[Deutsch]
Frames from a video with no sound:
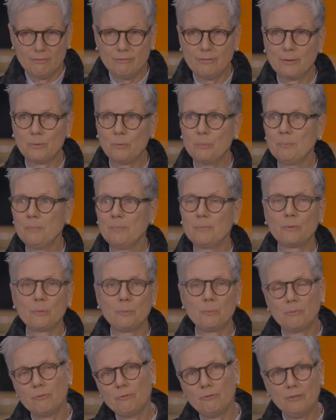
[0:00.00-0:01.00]
warum
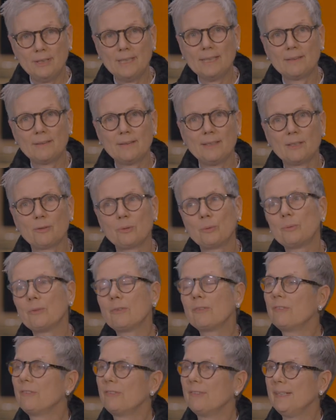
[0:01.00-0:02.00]
so wir in der
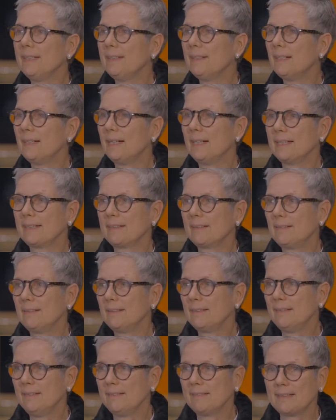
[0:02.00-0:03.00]
Kunstszene
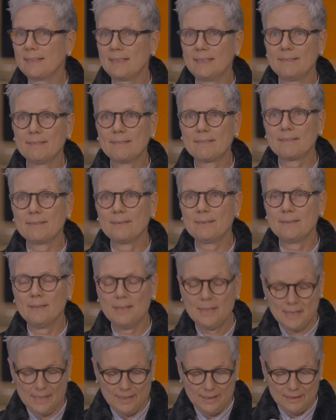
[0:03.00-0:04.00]
eigentlich Isa Gensken
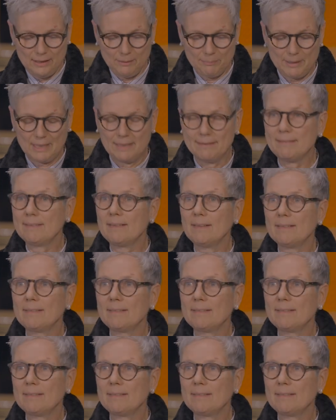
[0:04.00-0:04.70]
immer als